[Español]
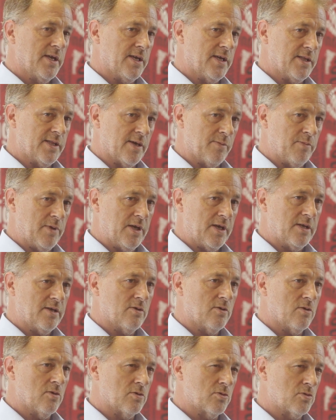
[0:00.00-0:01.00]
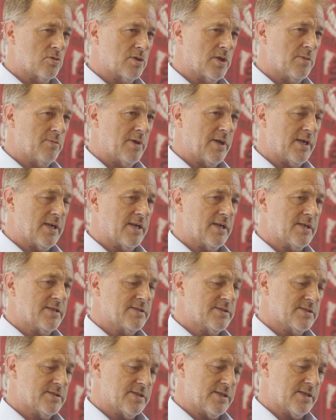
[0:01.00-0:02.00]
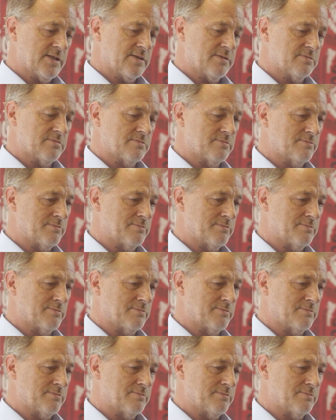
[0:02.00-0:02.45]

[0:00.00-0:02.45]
Y también otro tema que es eh,